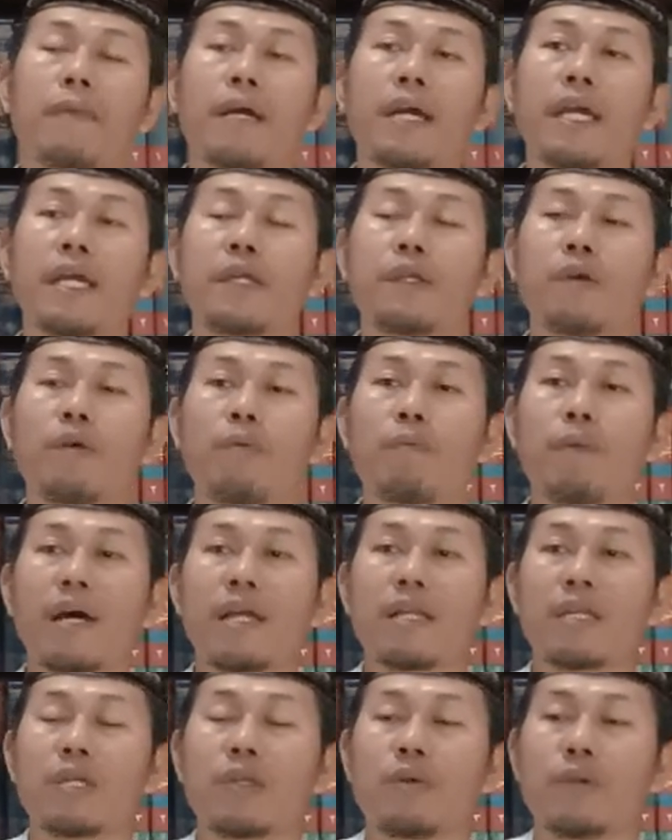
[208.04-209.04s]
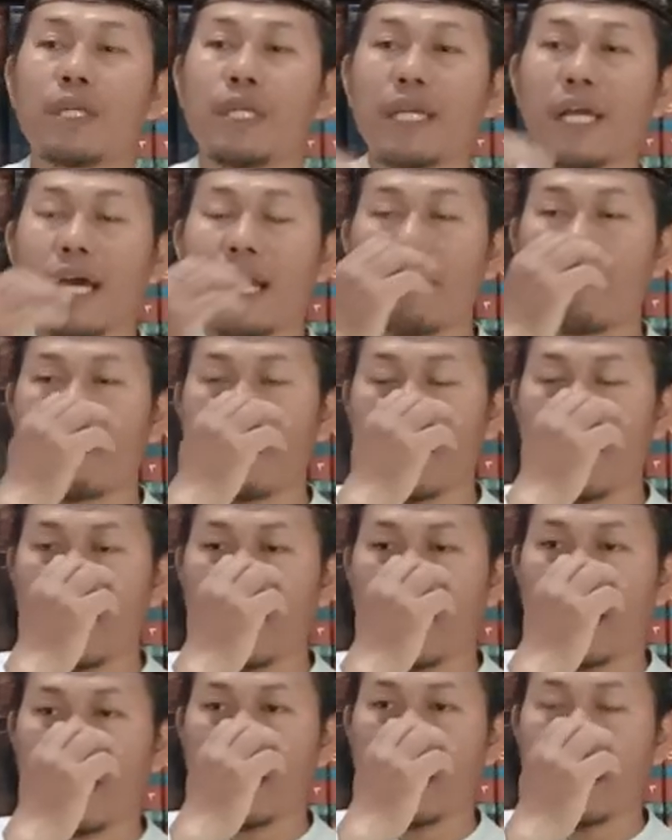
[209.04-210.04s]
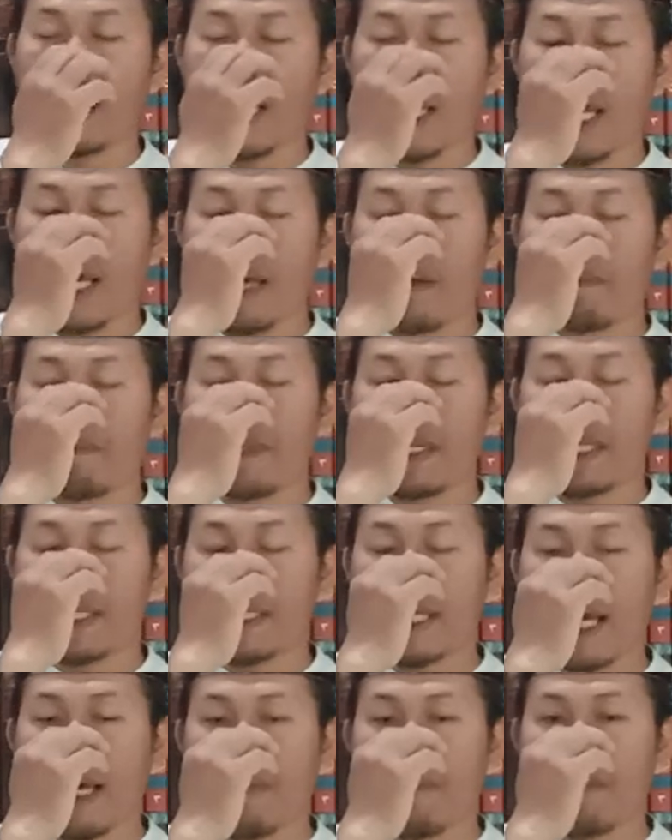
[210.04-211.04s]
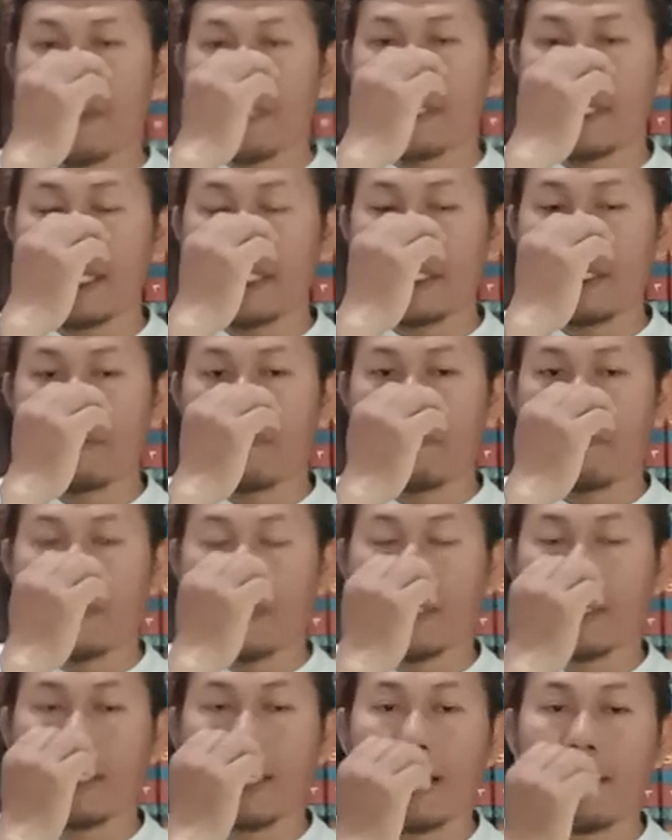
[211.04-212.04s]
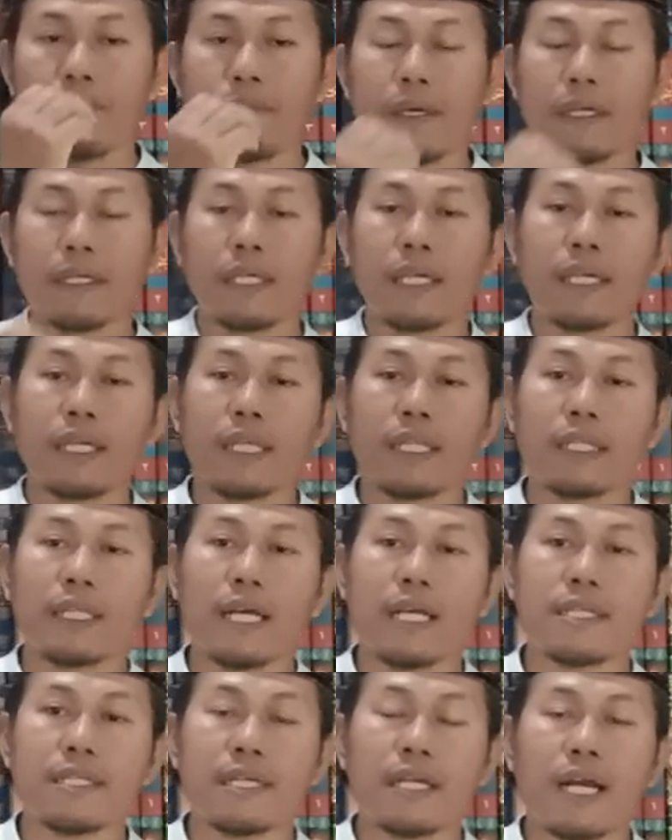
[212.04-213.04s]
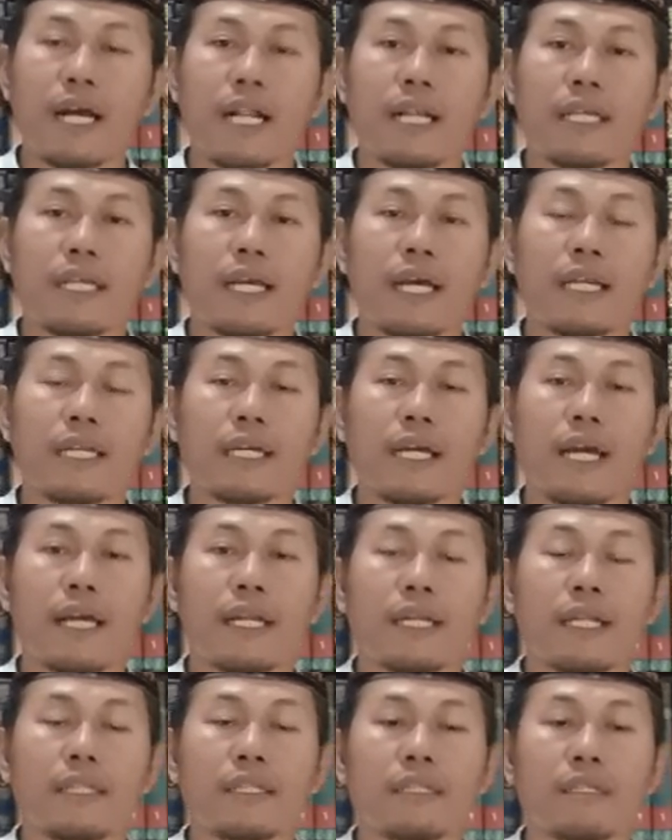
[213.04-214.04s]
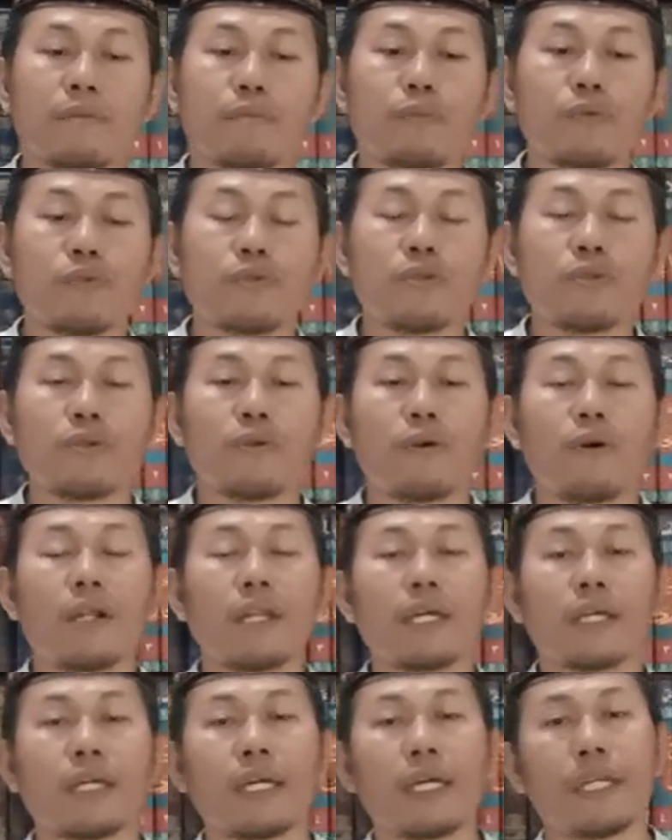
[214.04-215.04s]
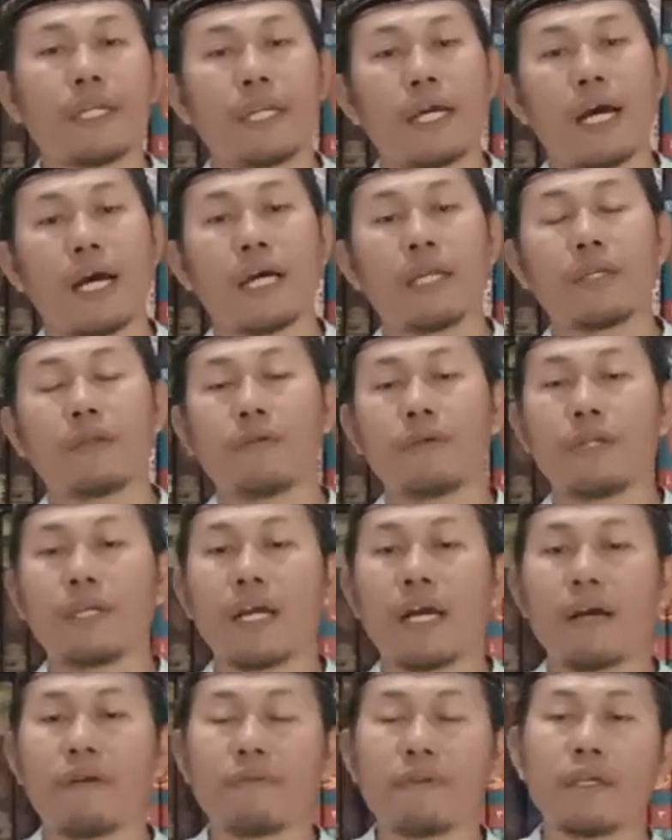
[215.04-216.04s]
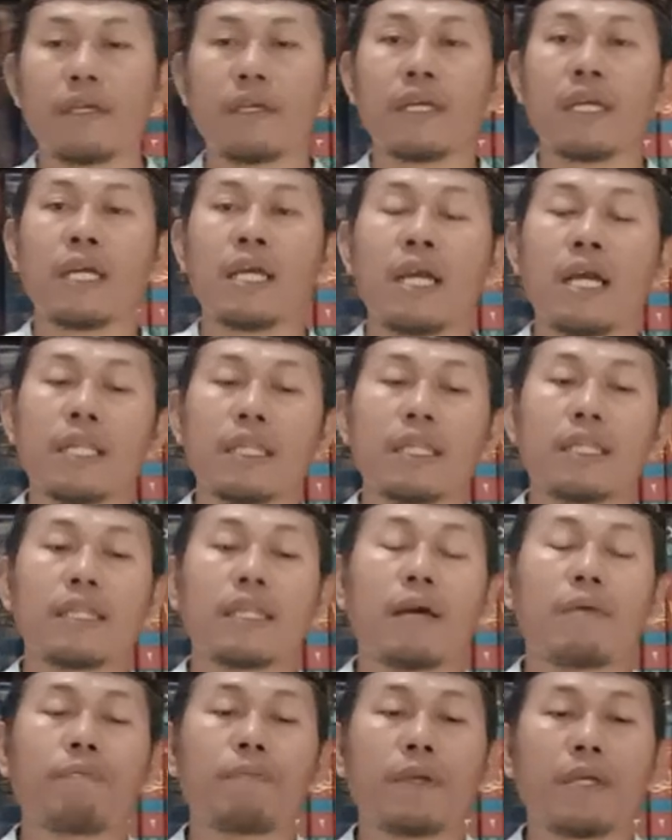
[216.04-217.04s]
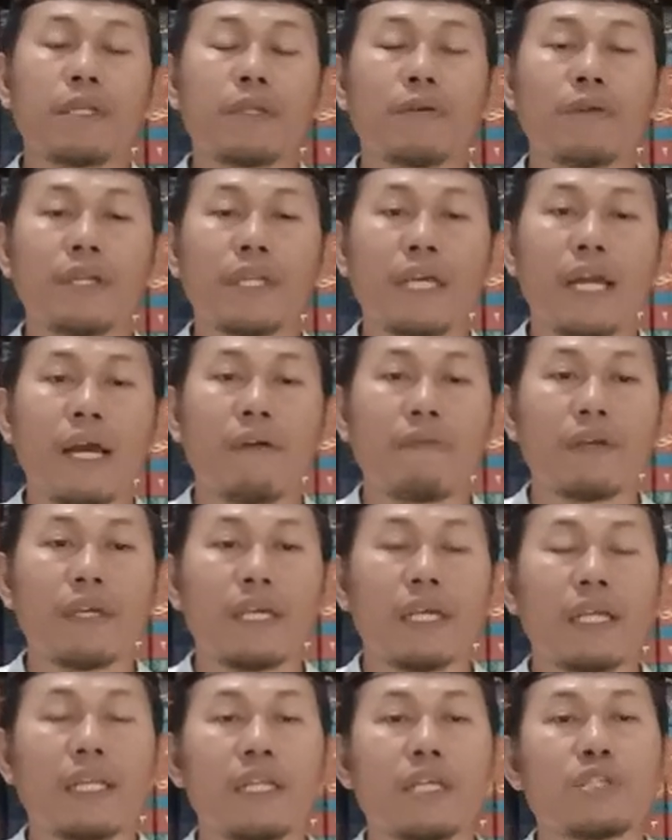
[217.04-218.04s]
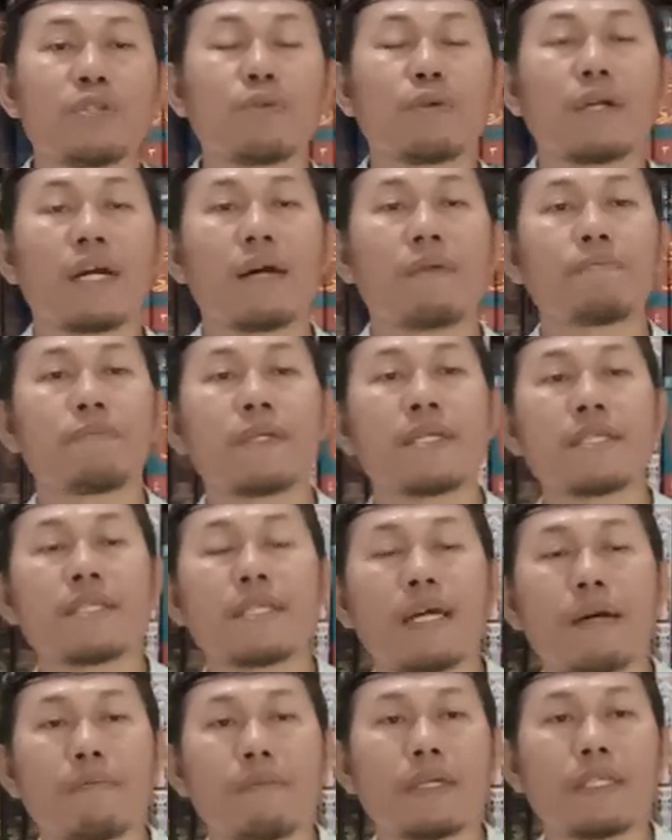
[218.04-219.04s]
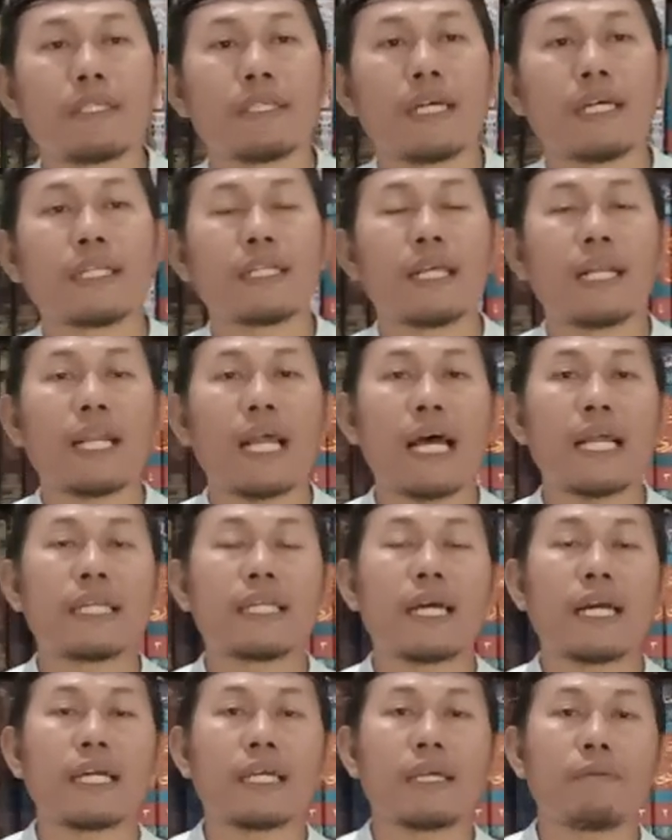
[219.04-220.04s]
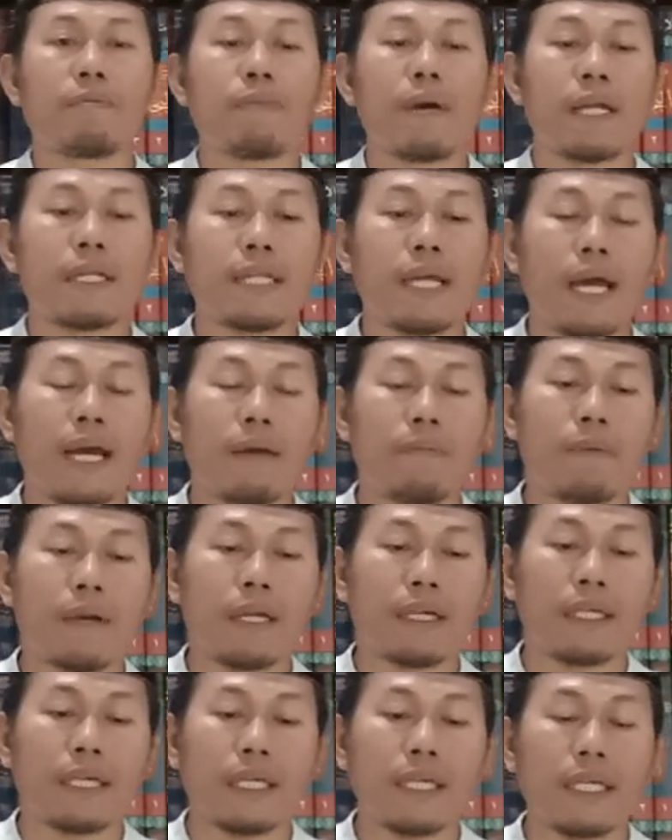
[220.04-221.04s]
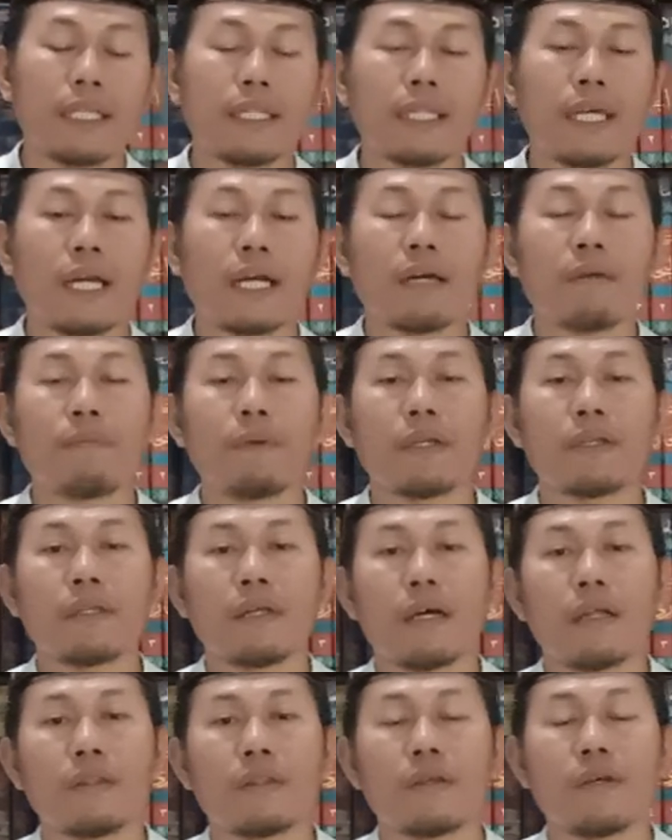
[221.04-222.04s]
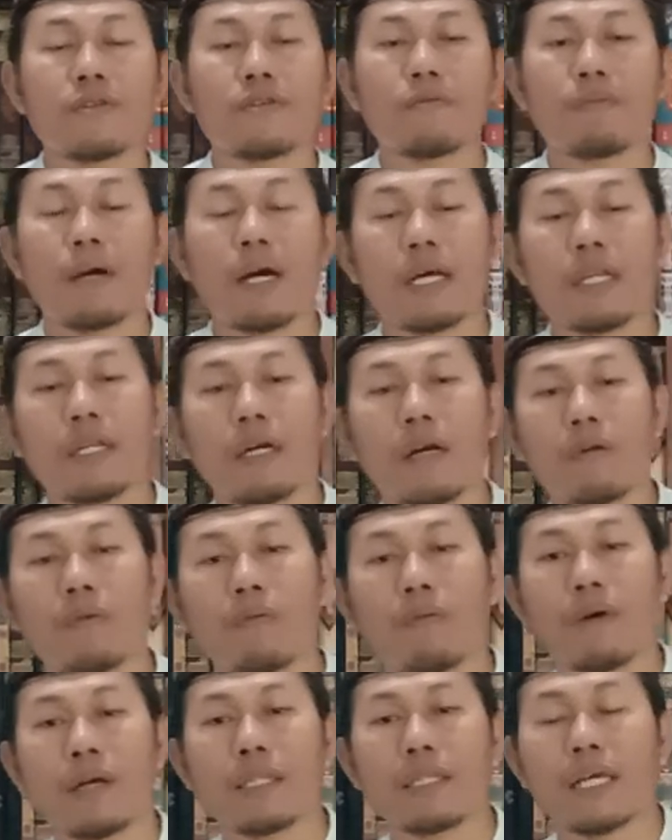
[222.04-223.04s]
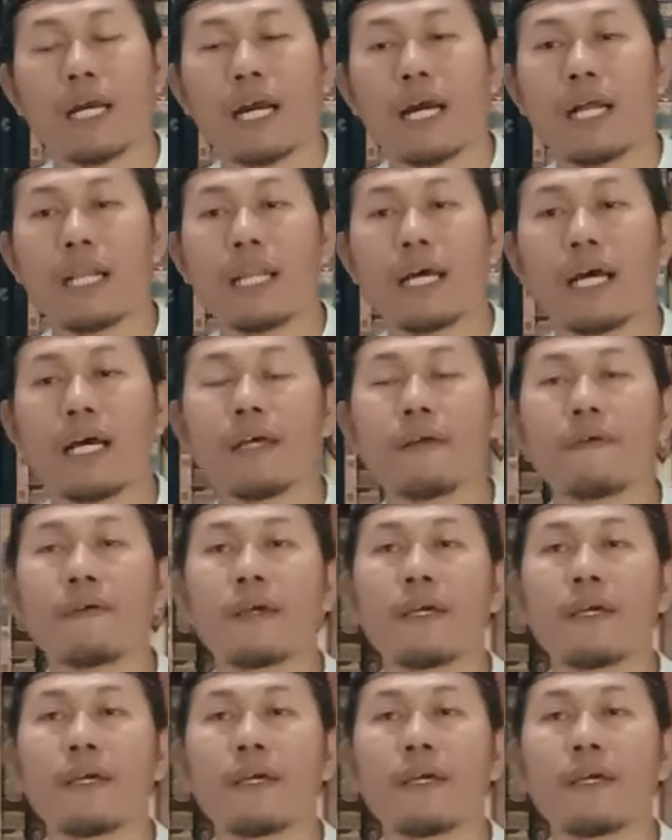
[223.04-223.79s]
kehidupan duniawi ini bisa menjadi fitnah bagi kita sekalian karena terbujuk oleh keindahan duniawi. Tetapi duniawi ini juga bisa menjadi ladang ibadah bagi kita kepada Allah Subhanahu wa taala.